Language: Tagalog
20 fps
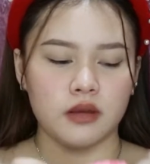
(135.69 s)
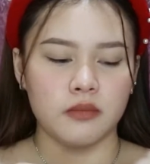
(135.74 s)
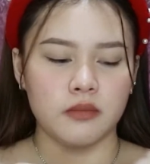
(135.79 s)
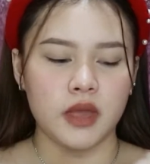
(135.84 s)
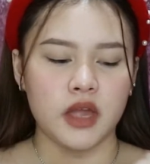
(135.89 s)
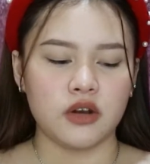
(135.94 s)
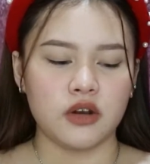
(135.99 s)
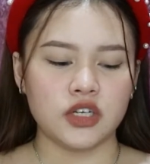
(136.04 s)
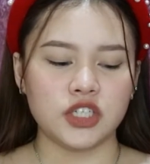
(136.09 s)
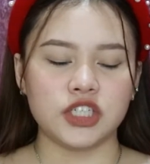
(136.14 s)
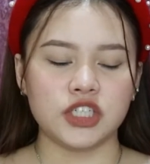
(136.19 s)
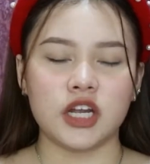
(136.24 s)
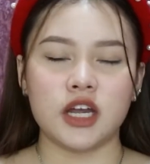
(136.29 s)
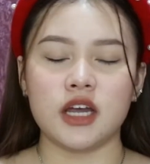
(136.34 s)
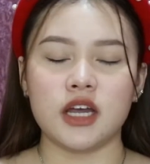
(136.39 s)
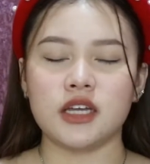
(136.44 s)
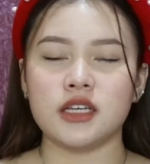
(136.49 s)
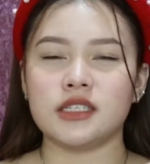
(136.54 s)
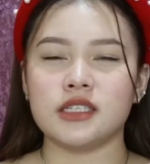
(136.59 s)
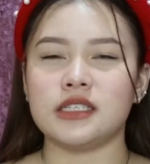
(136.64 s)
Meron
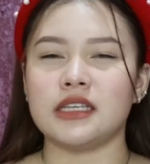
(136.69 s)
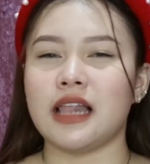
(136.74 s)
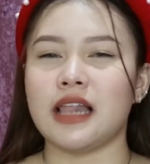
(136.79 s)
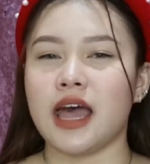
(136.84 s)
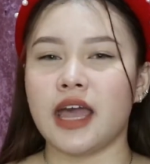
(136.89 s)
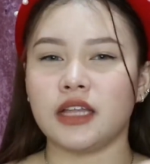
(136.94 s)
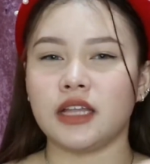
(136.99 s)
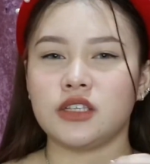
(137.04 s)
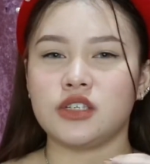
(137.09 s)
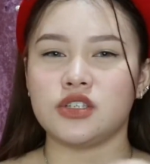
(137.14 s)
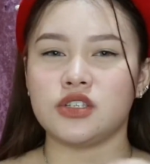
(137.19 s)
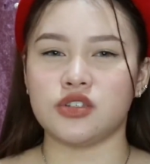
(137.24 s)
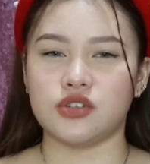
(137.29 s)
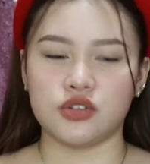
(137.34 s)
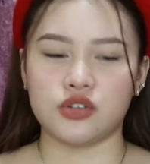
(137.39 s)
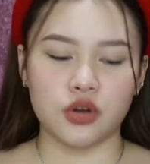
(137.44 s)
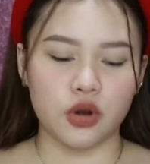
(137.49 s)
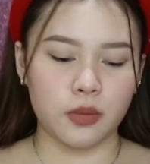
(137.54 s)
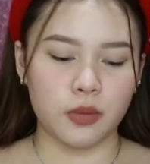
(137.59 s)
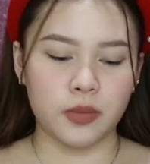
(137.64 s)
siyang slight
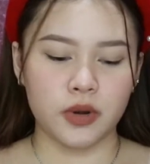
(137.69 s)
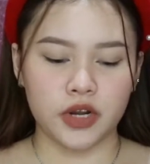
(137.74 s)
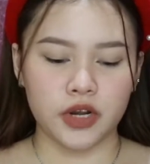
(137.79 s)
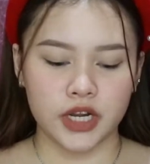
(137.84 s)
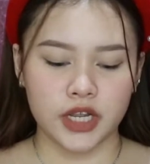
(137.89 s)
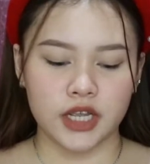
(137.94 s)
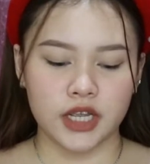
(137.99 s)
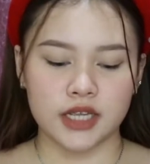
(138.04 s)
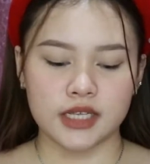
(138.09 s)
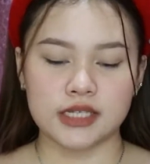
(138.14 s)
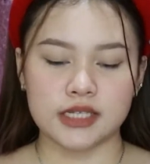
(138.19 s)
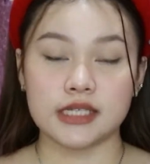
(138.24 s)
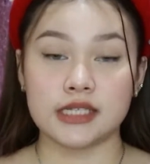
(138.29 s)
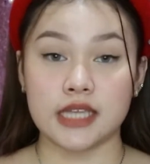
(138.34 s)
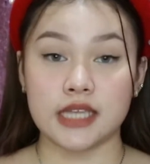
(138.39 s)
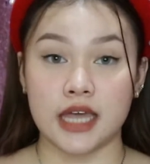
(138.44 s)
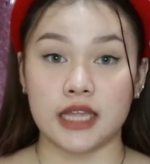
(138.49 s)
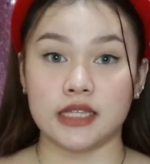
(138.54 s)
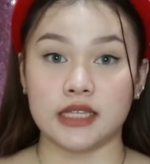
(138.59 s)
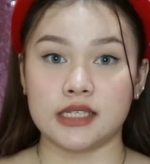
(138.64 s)
strawberry
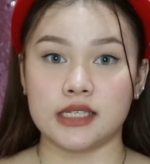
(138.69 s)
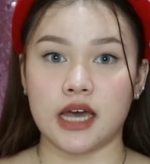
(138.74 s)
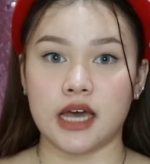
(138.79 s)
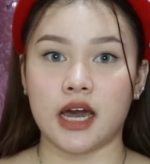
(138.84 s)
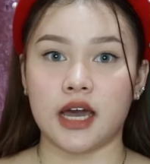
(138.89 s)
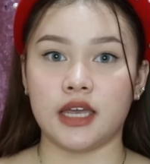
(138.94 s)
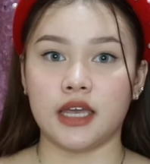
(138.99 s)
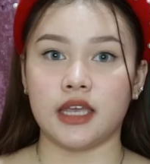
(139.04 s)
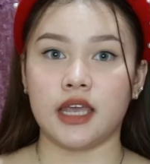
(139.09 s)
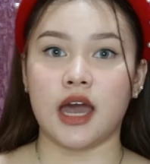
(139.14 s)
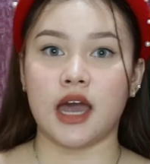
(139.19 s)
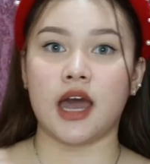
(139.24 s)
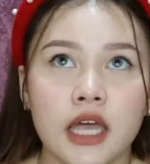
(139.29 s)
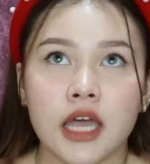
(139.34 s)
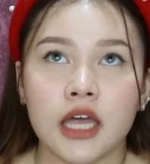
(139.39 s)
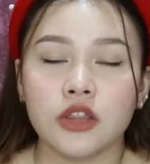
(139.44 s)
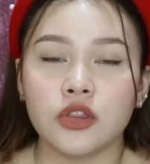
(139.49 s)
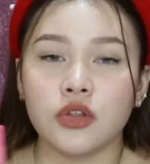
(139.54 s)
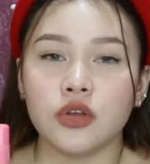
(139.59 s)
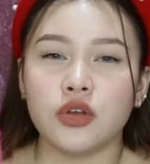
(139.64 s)
scent sa kanya.
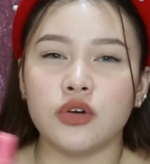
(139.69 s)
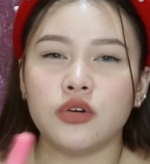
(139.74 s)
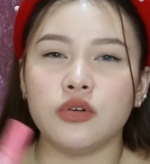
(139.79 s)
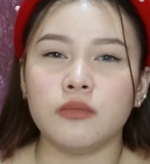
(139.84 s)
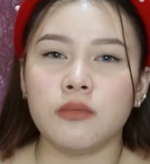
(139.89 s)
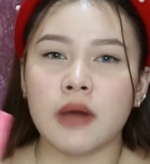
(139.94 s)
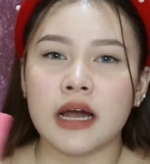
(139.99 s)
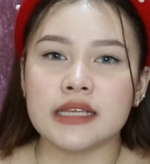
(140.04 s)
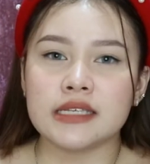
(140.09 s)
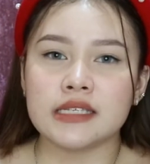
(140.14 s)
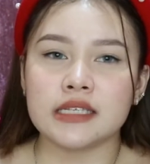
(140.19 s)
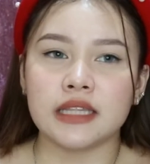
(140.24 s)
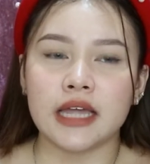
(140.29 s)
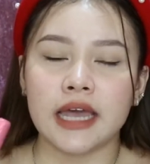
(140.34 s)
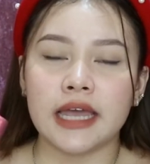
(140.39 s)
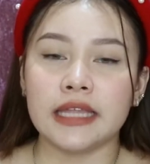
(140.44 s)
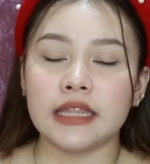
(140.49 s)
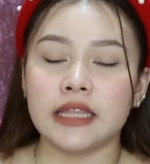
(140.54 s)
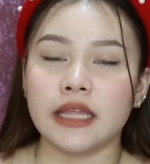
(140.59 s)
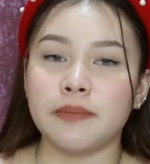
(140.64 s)
Ito yung mask na
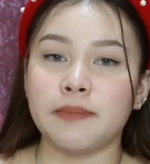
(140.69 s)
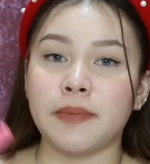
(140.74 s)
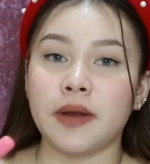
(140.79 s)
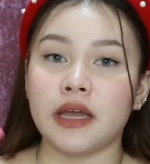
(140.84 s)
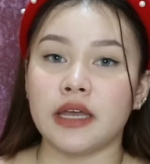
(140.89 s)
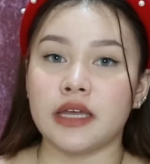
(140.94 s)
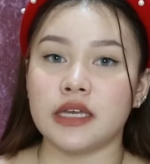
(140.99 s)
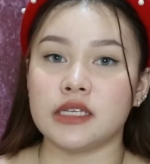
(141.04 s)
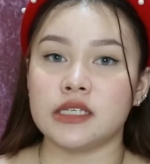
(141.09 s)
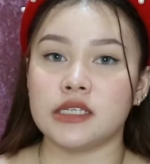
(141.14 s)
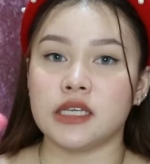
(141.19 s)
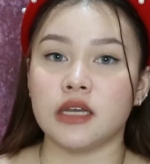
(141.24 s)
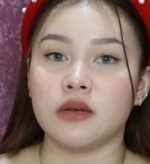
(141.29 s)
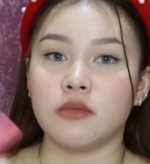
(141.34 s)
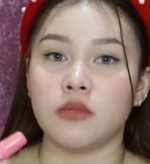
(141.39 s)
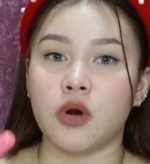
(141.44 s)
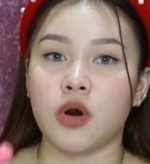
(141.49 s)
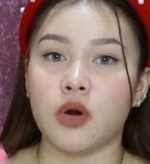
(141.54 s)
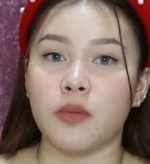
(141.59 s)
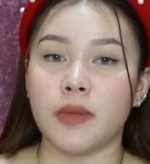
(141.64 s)
hindi pagising
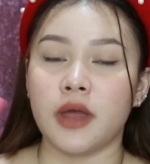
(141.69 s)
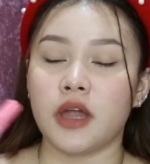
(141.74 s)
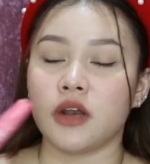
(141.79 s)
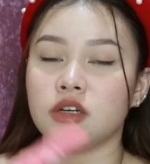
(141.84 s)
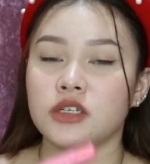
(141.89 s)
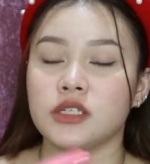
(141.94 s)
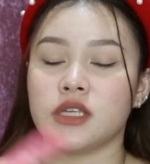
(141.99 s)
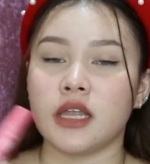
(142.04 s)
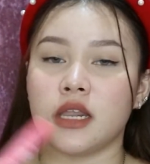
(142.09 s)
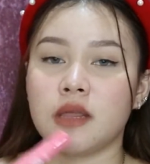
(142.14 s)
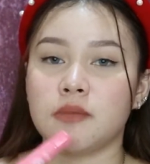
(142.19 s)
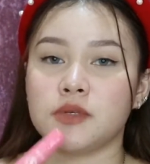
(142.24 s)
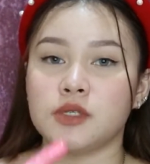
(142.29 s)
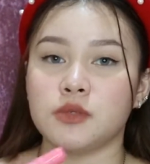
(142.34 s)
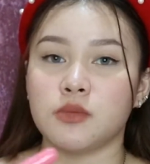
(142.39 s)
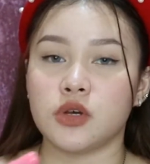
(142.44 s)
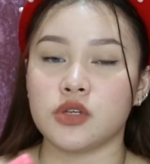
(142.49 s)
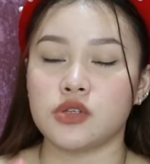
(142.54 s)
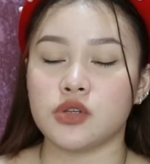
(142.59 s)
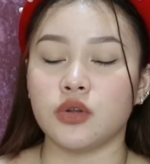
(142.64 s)
mo, meron sa
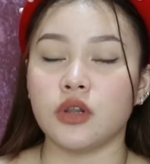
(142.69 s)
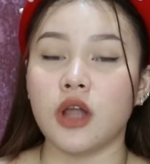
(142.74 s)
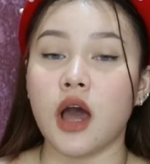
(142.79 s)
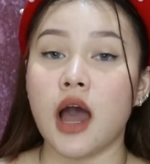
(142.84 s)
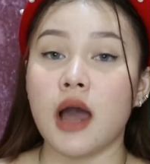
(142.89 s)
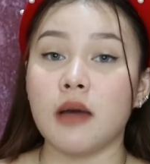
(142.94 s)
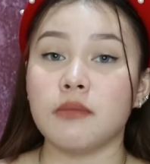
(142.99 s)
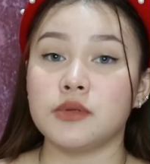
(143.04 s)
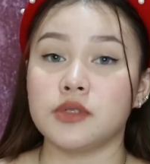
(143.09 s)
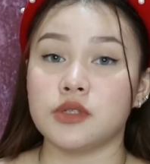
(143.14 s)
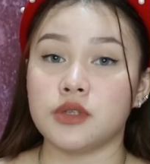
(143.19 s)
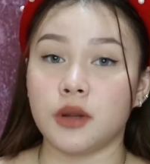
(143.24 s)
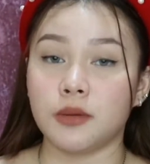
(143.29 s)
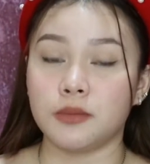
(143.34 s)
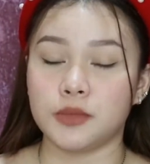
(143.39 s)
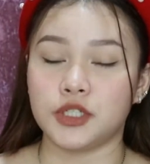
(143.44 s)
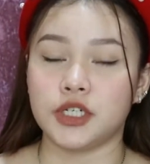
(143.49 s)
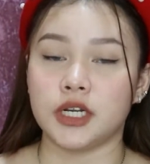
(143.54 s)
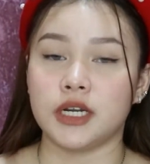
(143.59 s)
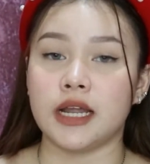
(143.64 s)
lips mo. So,
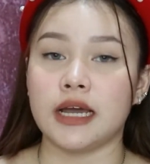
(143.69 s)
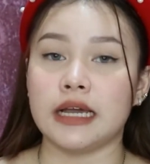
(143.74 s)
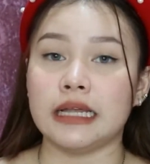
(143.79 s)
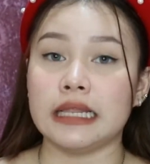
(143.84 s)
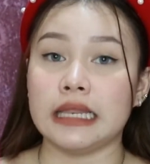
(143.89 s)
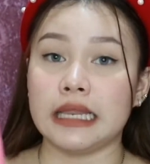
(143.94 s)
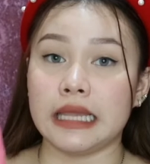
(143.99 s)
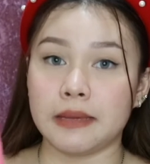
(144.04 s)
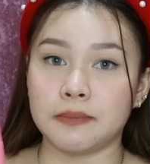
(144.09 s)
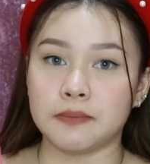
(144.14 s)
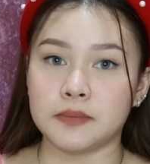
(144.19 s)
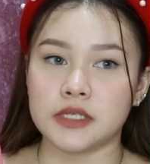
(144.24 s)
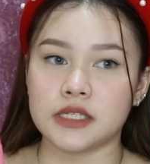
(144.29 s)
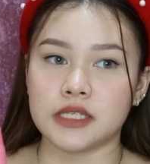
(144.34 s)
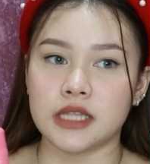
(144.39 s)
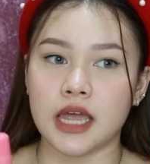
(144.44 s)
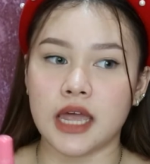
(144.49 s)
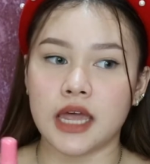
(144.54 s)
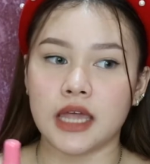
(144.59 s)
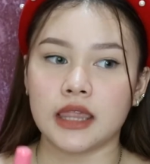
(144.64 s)
na-absorb siya ng lips
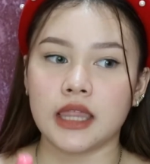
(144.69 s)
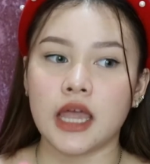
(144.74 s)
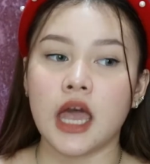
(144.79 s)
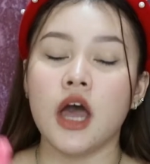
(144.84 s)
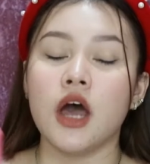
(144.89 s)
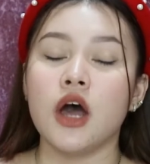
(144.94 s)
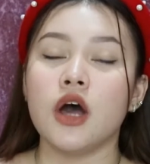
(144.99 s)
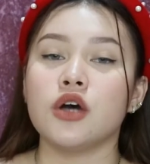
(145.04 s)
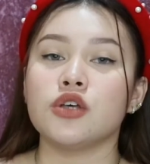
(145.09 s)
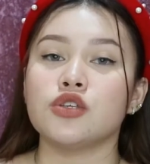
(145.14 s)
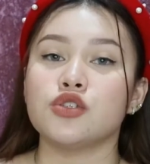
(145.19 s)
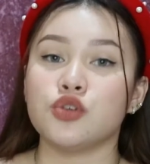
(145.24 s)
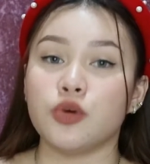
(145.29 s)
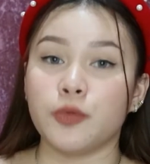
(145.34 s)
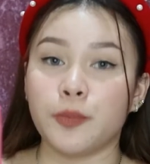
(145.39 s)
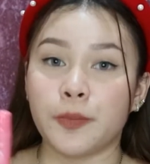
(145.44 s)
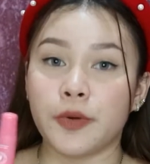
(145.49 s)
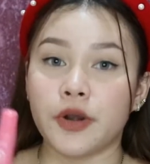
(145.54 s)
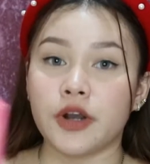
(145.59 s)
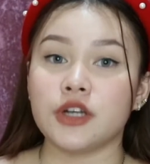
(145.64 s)
and
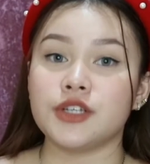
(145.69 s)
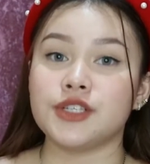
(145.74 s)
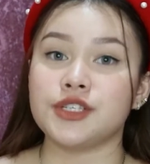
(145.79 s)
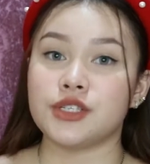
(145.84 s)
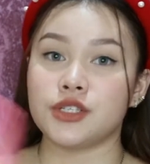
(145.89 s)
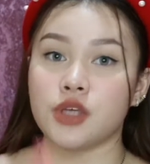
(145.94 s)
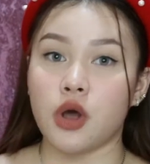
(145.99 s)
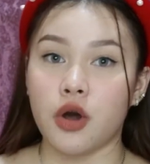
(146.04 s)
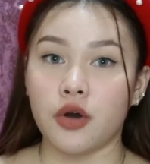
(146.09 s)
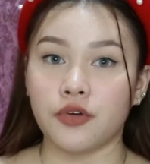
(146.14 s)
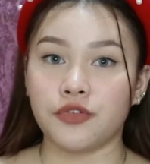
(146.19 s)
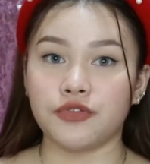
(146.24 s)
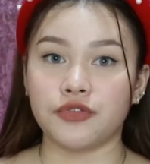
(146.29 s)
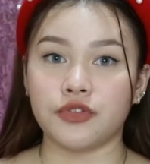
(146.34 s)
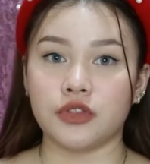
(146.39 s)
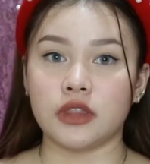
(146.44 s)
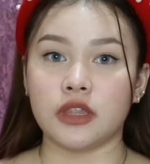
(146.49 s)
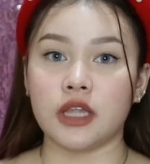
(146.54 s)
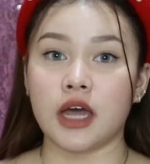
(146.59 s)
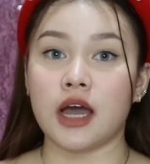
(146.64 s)
super soft
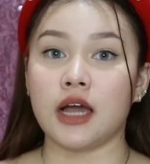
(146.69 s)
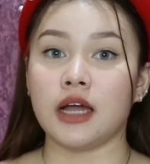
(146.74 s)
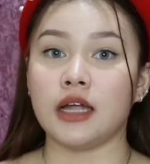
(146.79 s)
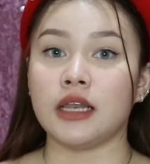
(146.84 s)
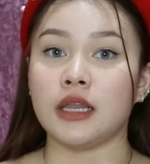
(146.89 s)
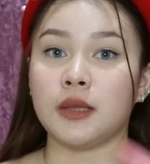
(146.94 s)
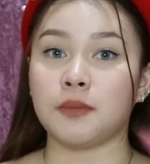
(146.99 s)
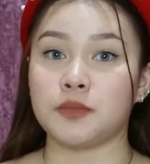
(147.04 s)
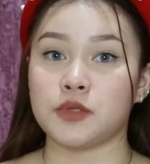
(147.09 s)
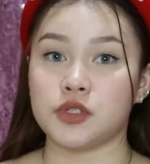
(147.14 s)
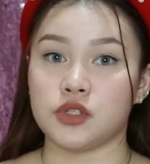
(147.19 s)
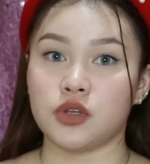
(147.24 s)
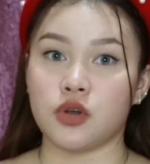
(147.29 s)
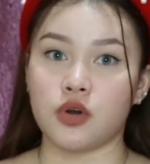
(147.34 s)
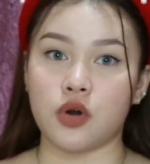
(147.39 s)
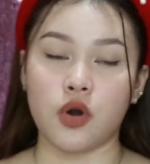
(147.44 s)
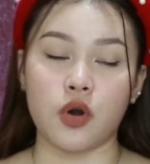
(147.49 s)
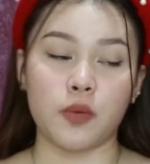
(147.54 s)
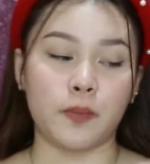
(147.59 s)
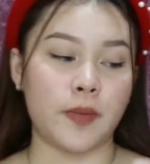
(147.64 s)
ng lips
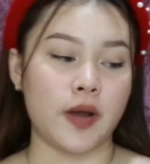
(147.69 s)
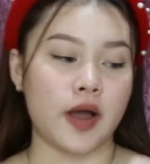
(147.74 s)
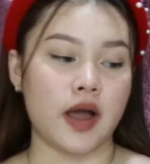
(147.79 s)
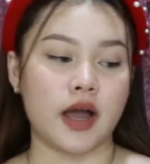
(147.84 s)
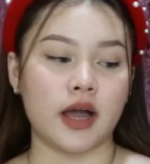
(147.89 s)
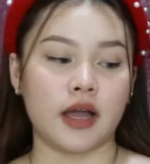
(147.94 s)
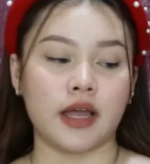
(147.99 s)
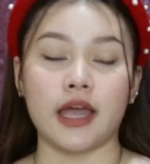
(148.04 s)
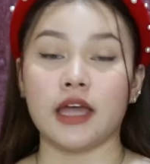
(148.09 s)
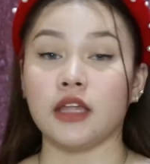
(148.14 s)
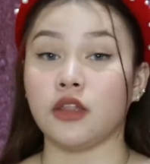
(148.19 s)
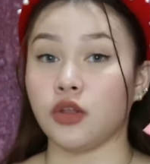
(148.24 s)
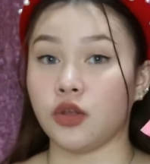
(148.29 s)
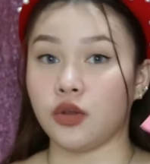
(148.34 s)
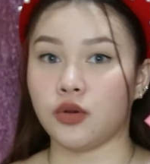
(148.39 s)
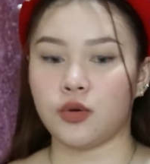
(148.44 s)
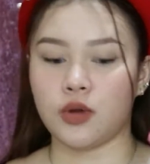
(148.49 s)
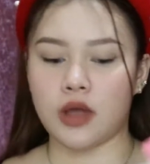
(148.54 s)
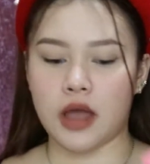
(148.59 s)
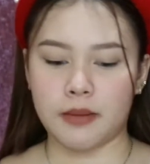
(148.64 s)
ko pag ito
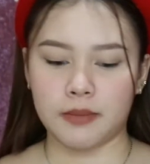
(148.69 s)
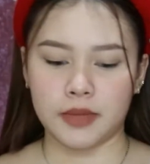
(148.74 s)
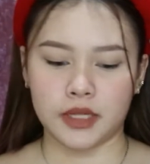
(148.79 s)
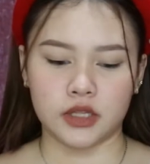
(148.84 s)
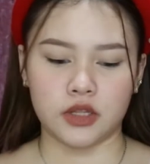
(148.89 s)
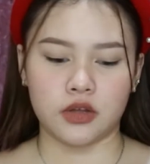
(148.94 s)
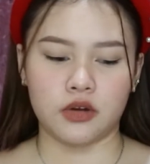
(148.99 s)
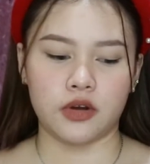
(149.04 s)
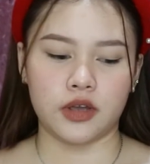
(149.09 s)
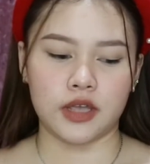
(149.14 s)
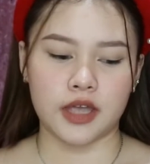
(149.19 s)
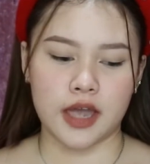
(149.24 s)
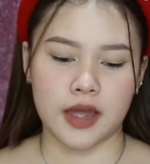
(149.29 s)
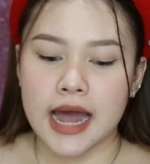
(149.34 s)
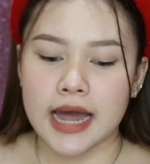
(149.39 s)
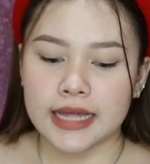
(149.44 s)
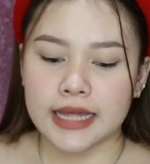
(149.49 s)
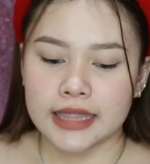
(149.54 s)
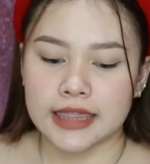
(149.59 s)
yung gamit ko. Yan.